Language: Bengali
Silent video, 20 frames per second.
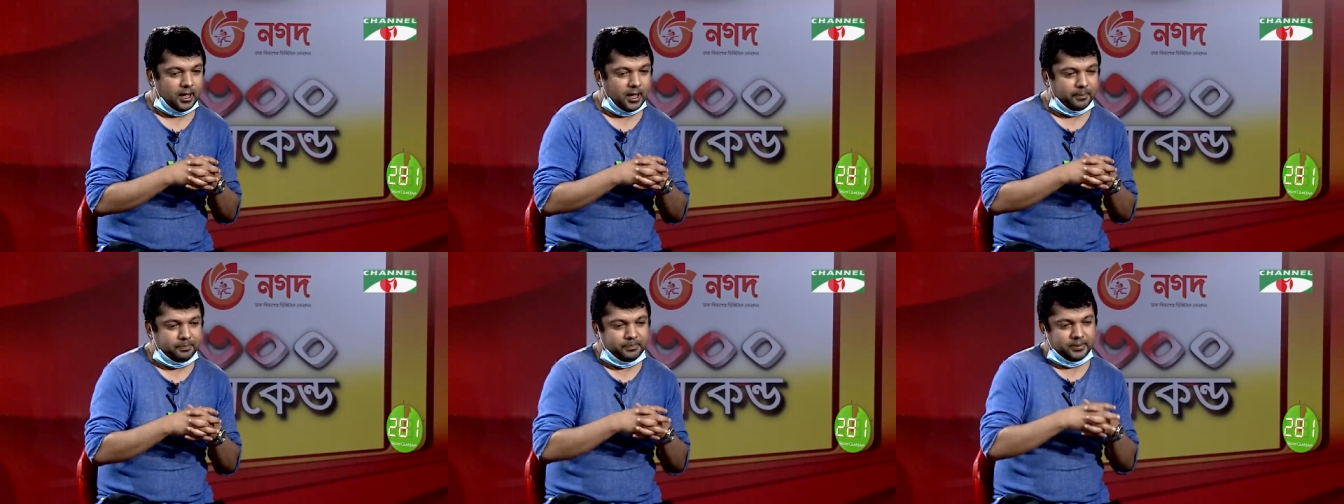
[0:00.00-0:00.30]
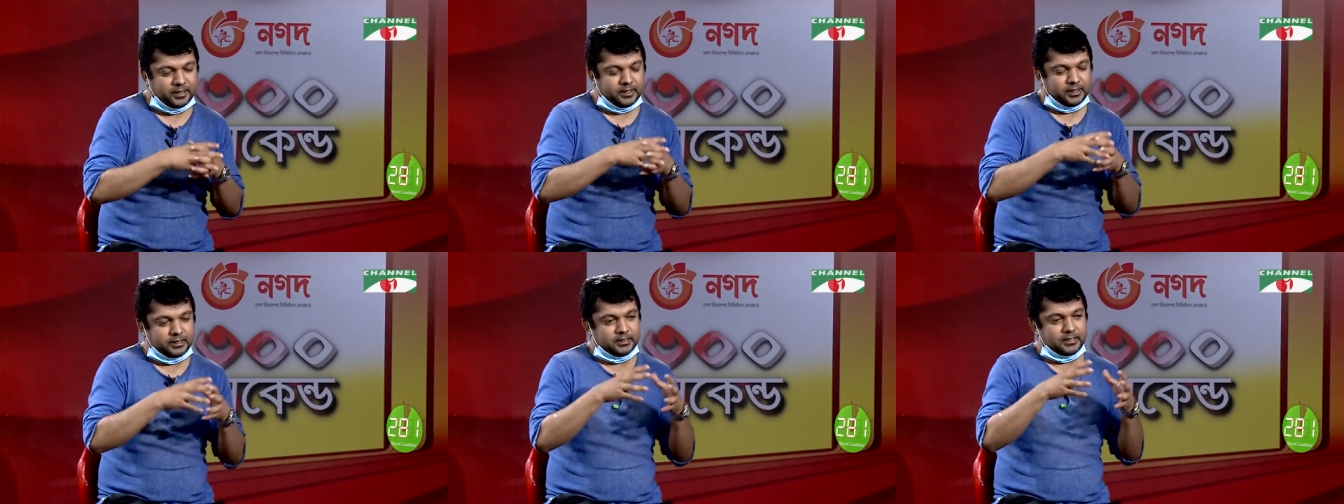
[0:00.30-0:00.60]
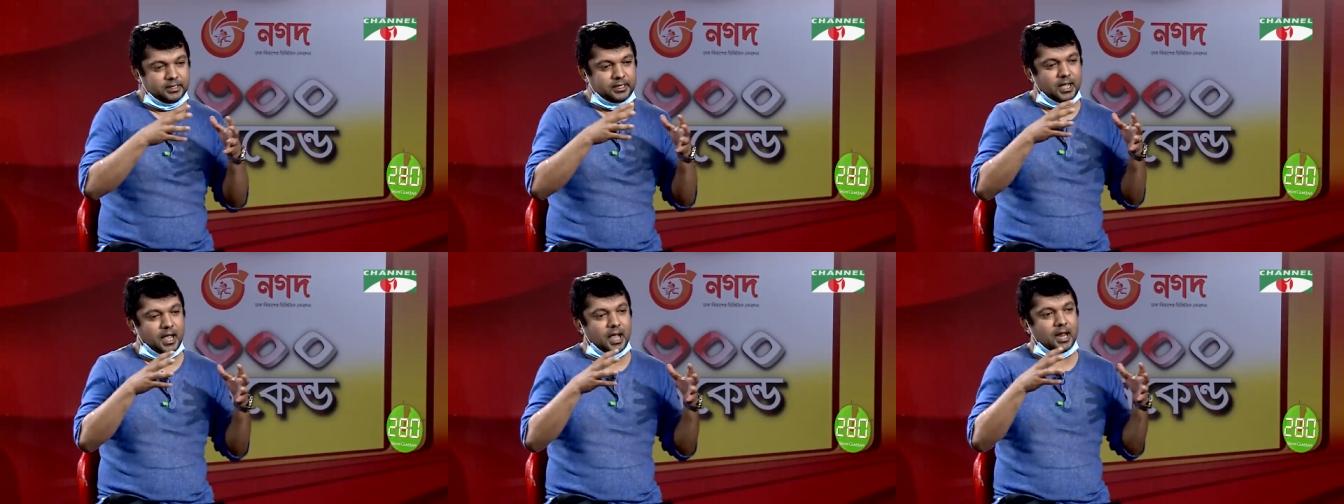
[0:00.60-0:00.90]
আপনার
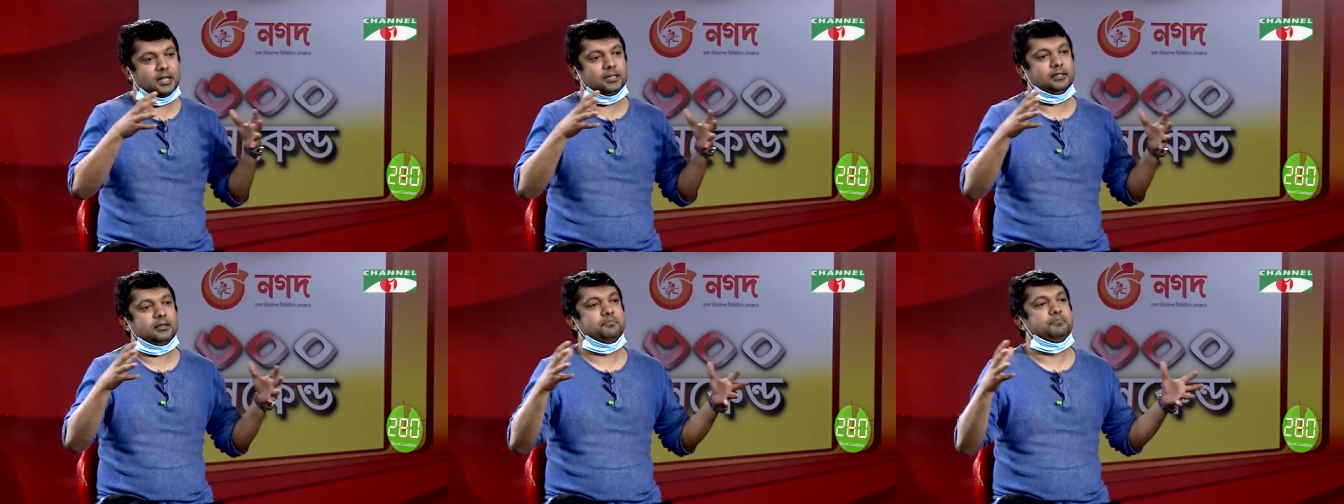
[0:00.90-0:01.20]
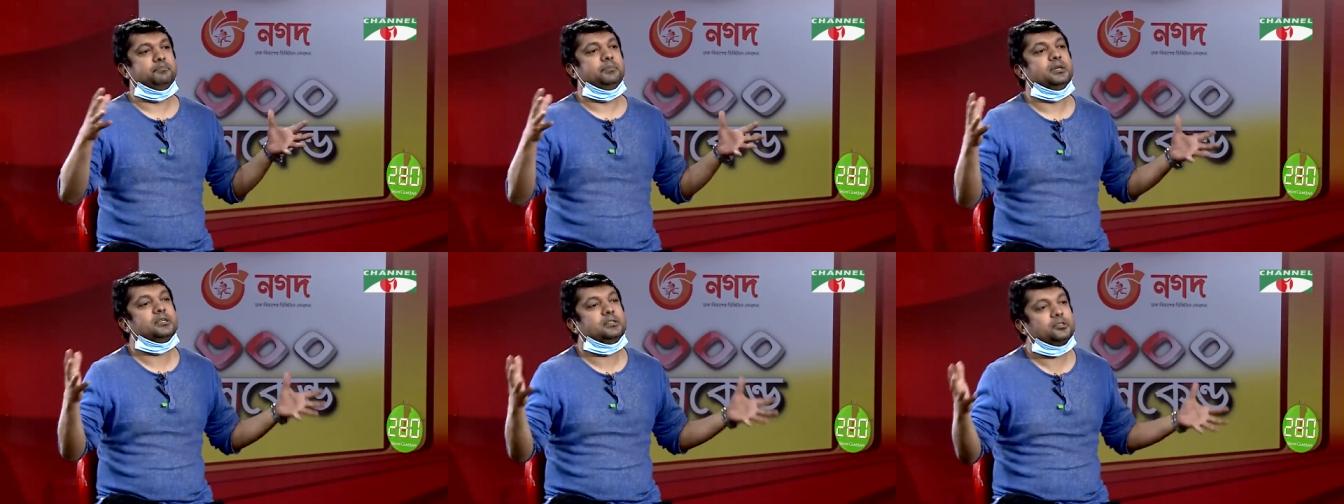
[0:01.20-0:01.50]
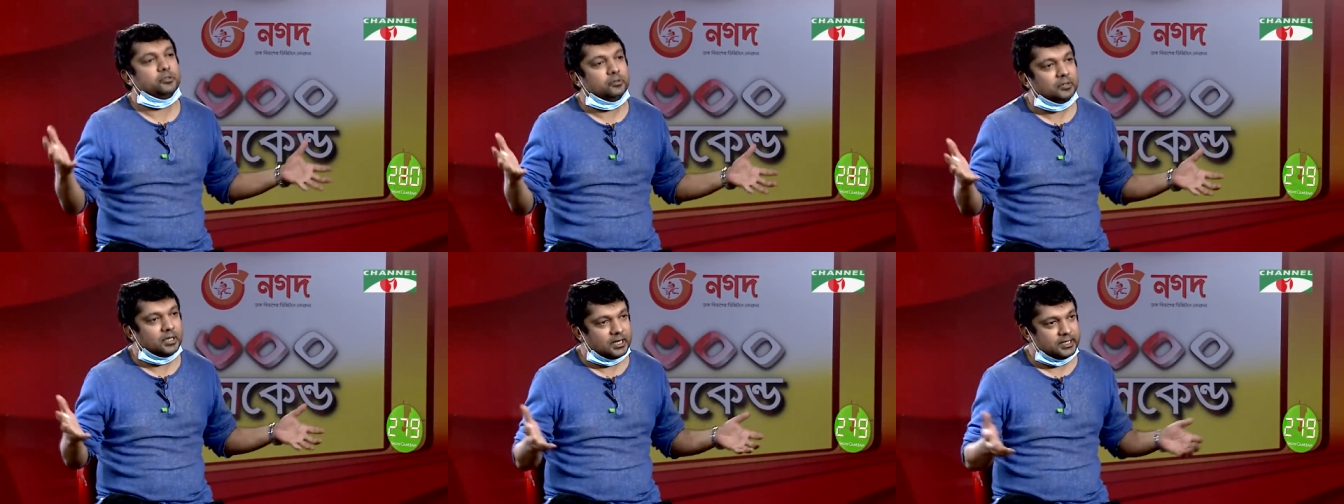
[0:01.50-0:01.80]
একটি আলাদা
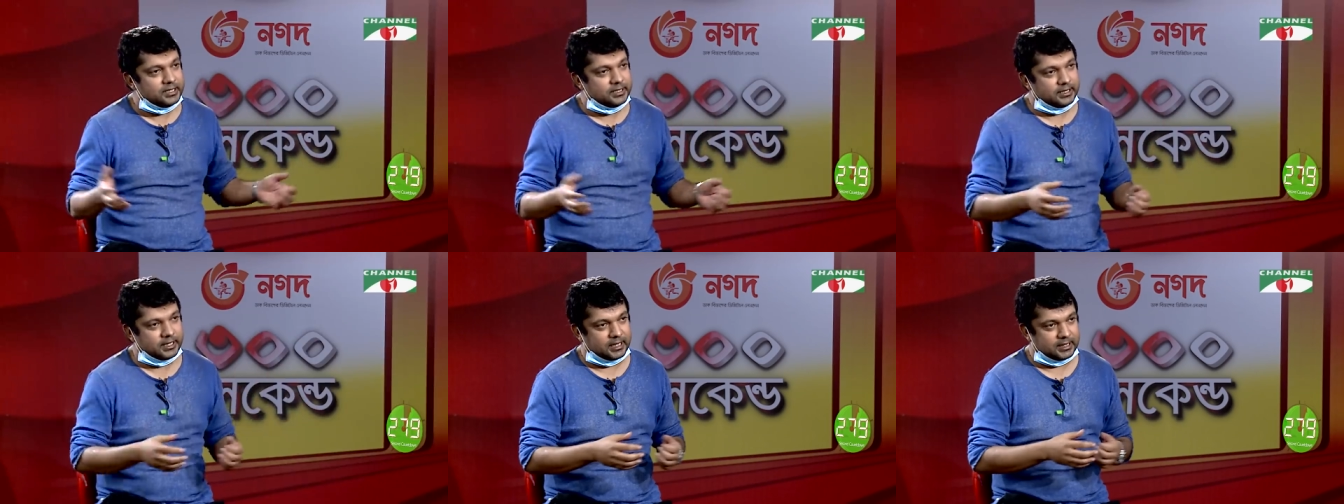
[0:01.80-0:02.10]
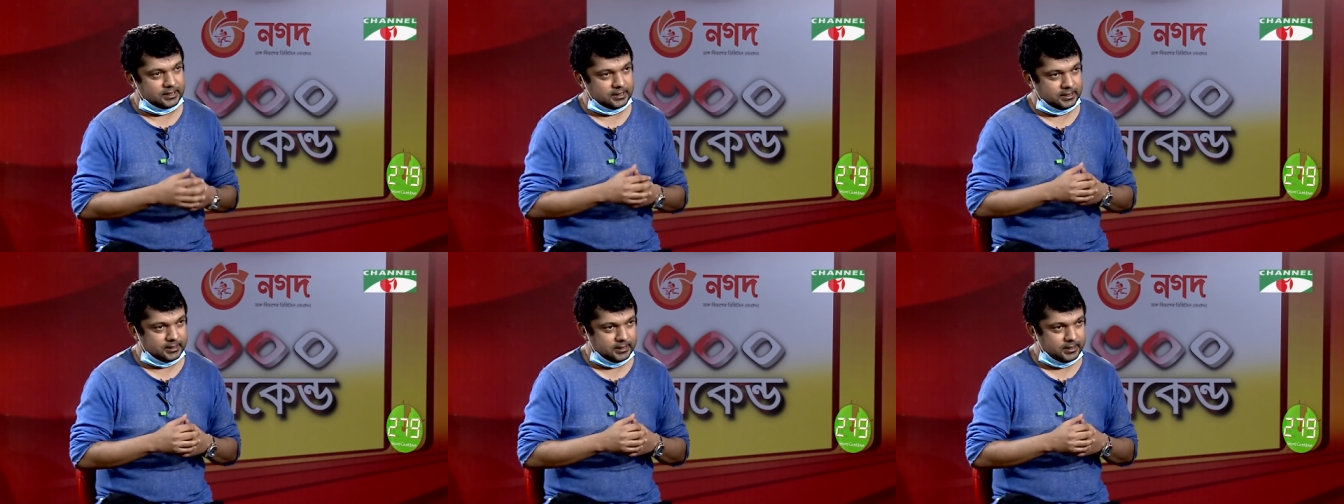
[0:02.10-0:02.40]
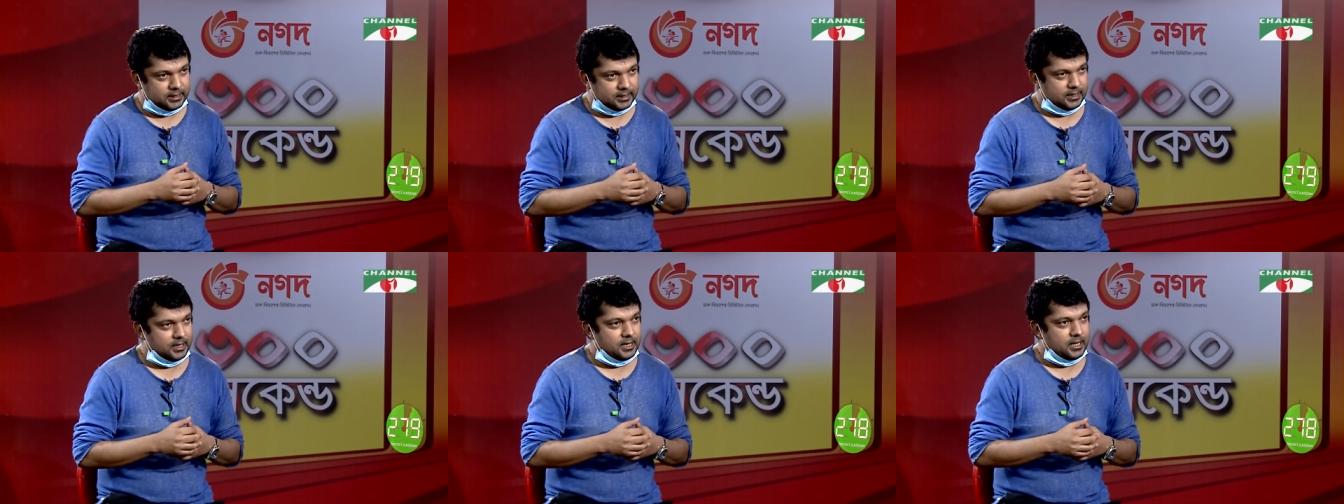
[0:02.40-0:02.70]
পার্সোনালিটি আছে
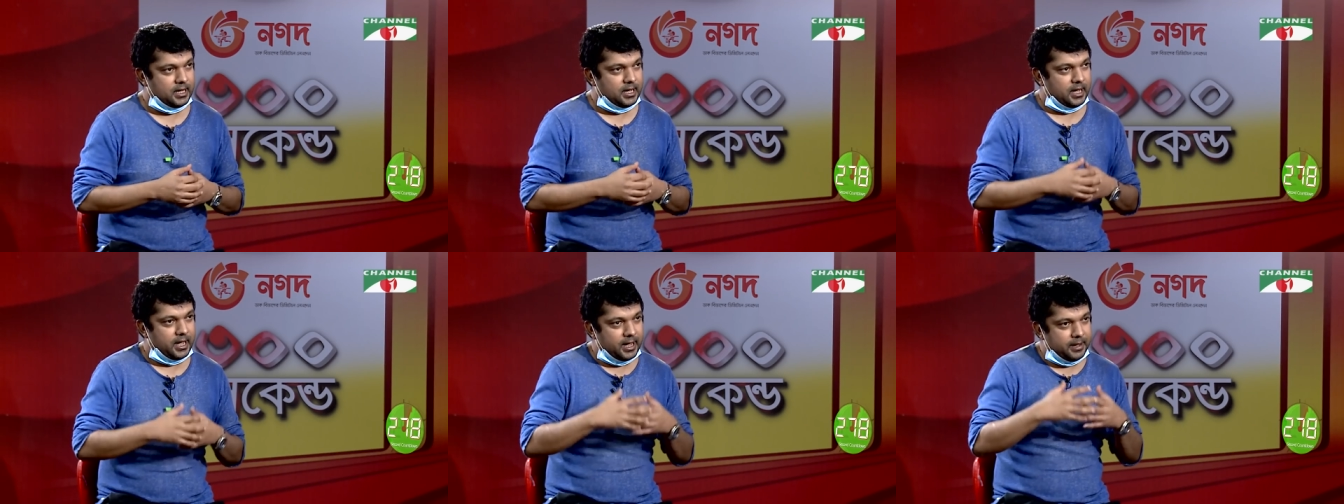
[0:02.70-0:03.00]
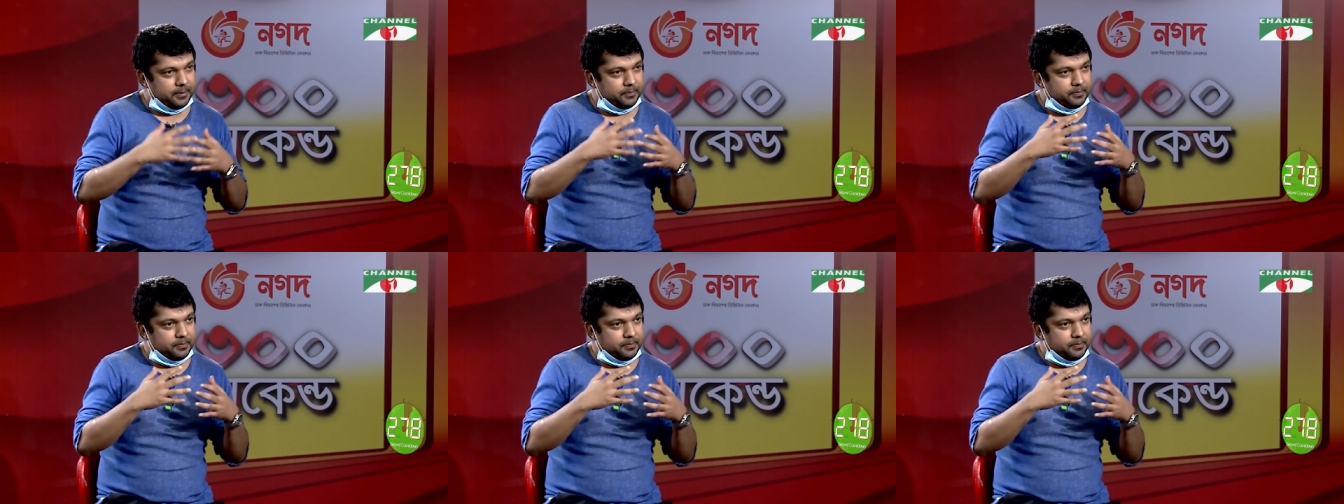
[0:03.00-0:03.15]
এই